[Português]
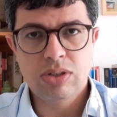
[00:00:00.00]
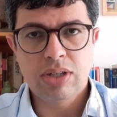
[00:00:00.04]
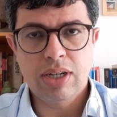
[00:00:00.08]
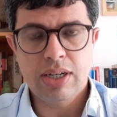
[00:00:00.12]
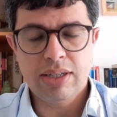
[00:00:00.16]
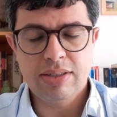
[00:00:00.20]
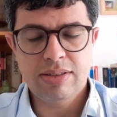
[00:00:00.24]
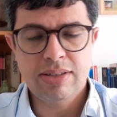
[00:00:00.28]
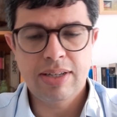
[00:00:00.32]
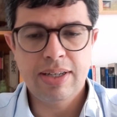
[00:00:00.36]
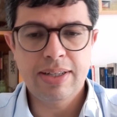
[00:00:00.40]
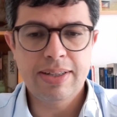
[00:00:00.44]

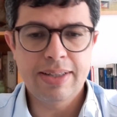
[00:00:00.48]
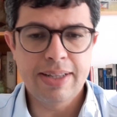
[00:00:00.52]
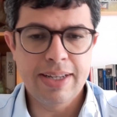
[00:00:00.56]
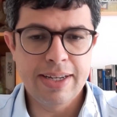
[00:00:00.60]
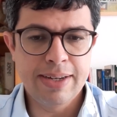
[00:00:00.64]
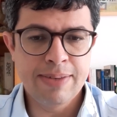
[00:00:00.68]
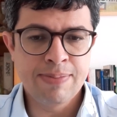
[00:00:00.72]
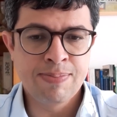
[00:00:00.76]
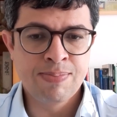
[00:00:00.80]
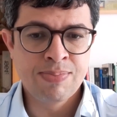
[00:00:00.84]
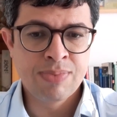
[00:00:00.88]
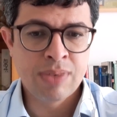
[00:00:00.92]

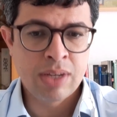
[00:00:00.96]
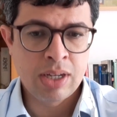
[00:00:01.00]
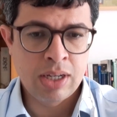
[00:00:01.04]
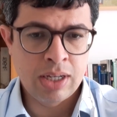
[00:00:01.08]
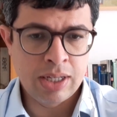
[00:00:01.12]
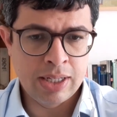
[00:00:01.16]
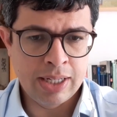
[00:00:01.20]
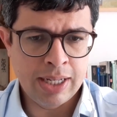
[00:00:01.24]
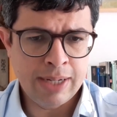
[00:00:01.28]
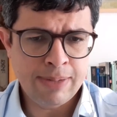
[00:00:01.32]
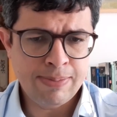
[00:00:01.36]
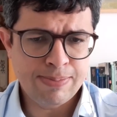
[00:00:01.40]
CACD.
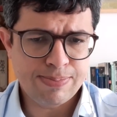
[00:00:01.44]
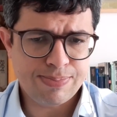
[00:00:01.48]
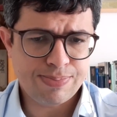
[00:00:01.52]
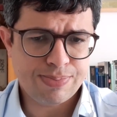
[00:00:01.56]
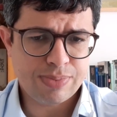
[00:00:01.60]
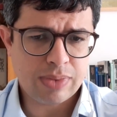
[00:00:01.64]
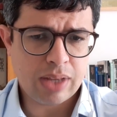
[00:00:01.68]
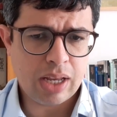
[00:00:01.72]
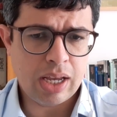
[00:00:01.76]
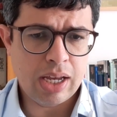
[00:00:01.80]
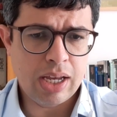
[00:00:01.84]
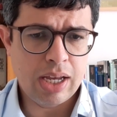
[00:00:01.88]
Né?
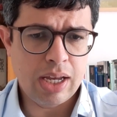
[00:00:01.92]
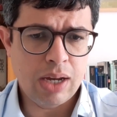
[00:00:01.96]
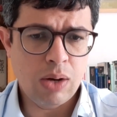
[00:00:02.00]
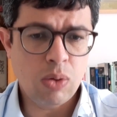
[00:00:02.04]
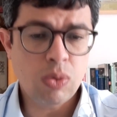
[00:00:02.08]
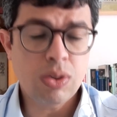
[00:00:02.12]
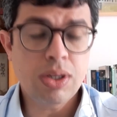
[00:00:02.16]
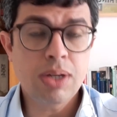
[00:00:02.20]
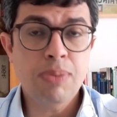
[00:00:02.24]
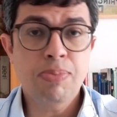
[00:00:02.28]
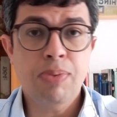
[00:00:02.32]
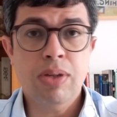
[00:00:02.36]
É, o
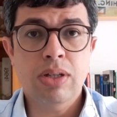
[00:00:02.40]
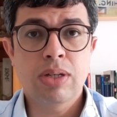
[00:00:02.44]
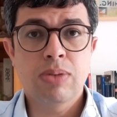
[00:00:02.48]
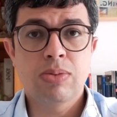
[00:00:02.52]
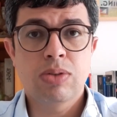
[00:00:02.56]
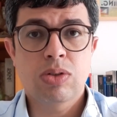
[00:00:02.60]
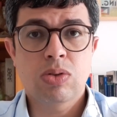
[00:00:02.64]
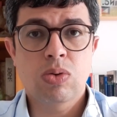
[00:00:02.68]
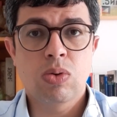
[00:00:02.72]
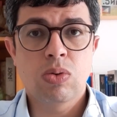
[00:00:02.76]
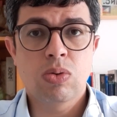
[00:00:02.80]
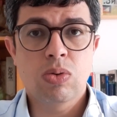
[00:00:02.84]
que
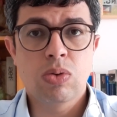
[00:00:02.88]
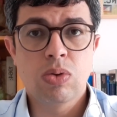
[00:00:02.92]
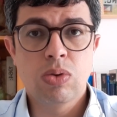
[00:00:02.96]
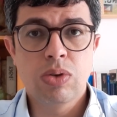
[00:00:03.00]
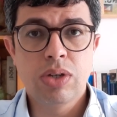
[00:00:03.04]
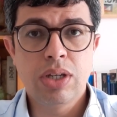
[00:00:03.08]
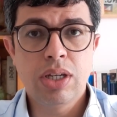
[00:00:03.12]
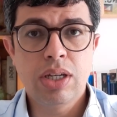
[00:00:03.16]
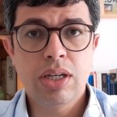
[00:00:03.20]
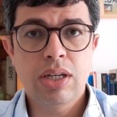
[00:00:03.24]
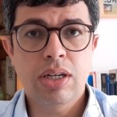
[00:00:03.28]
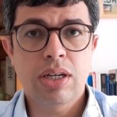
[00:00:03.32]
podemos
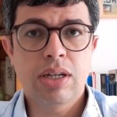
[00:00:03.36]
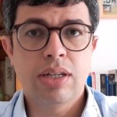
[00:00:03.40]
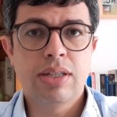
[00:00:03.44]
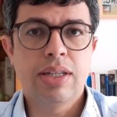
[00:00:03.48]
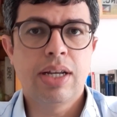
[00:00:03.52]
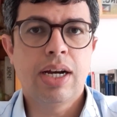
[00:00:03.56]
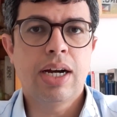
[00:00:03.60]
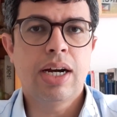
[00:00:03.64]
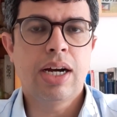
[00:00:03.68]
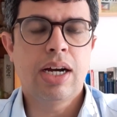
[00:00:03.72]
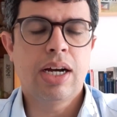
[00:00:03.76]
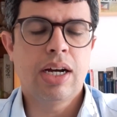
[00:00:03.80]
concluir
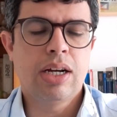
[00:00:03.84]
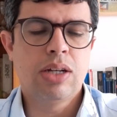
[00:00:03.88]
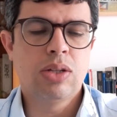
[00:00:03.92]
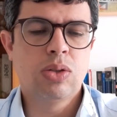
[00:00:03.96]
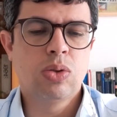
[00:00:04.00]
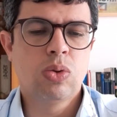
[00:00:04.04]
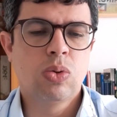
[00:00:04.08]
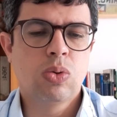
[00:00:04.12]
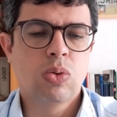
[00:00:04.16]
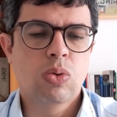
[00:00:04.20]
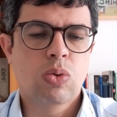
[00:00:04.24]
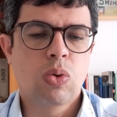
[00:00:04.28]
da,
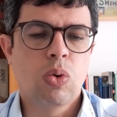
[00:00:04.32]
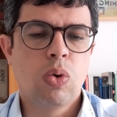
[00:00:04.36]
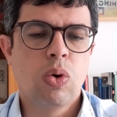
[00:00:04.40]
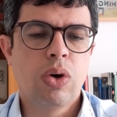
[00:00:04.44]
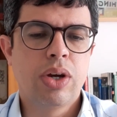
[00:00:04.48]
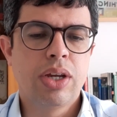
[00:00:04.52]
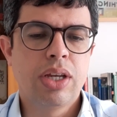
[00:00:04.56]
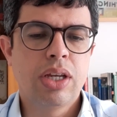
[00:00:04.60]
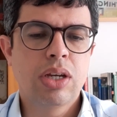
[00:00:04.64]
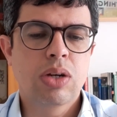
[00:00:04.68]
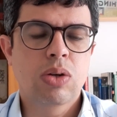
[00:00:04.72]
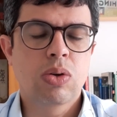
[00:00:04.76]
do
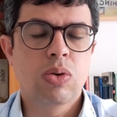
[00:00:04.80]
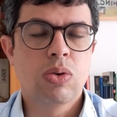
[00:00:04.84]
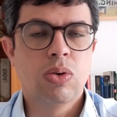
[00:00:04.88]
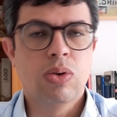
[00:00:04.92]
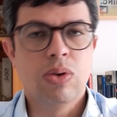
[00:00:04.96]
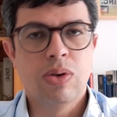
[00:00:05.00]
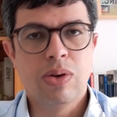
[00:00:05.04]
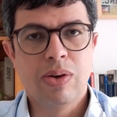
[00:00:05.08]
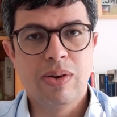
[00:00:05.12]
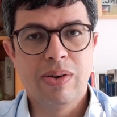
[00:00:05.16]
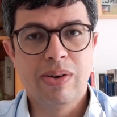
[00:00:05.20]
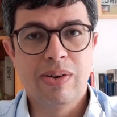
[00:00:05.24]

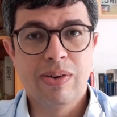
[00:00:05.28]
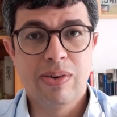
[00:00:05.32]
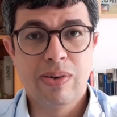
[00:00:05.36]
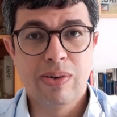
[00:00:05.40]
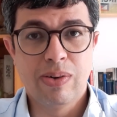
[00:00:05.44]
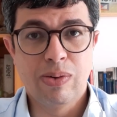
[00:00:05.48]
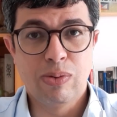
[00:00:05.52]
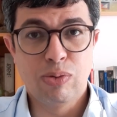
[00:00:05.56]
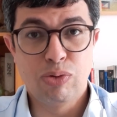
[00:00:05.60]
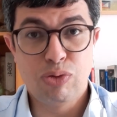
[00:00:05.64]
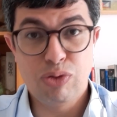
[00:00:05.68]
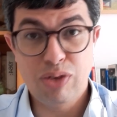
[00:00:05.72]

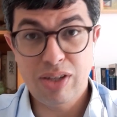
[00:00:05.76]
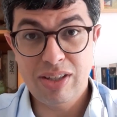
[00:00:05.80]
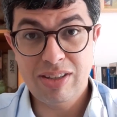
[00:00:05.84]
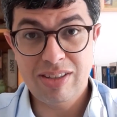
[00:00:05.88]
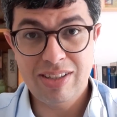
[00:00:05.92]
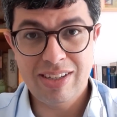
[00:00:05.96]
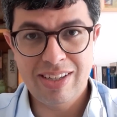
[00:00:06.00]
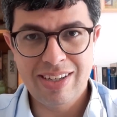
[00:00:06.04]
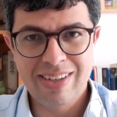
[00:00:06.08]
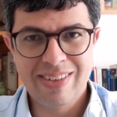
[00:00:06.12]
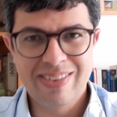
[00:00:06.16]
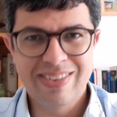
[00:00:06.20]
currículo
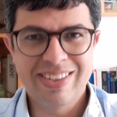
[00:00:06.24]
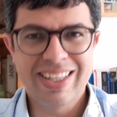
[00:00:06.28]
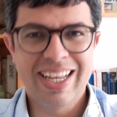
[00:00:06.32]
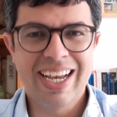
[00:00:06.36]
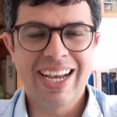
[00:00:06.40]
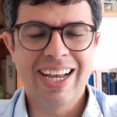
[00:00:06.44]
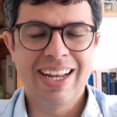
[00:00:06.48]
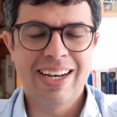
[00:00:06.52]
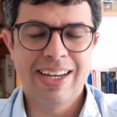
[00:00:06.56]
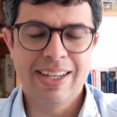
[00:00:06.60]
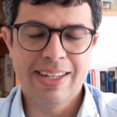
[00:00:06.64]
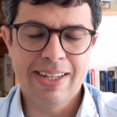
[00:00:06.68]
VIT
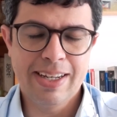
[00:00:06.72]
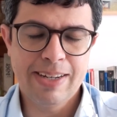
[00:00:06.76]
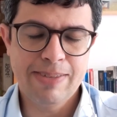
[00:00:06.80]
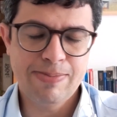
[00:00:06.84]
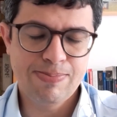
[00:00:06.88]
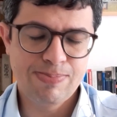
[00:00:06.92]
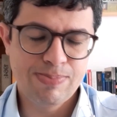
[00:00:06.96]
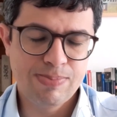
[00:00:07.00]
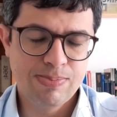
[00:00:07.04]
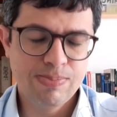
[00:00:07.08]
dela? Né?